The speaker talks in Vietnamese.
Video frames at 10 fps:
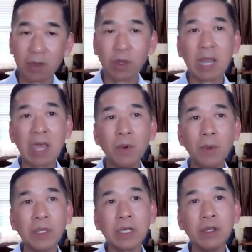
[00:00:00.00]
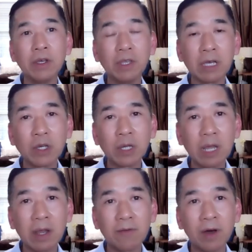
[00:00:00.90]
nhưng nếu mà mình chỉ đưa những cái triết
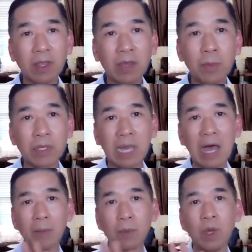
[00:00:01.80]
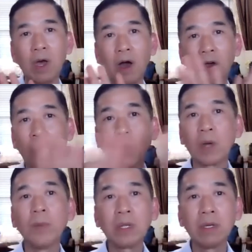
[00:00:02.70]
lý đạo Phật thì mình sẽ làm họ có một
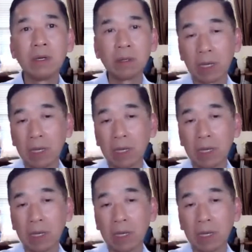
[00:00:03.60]
cái bức tường,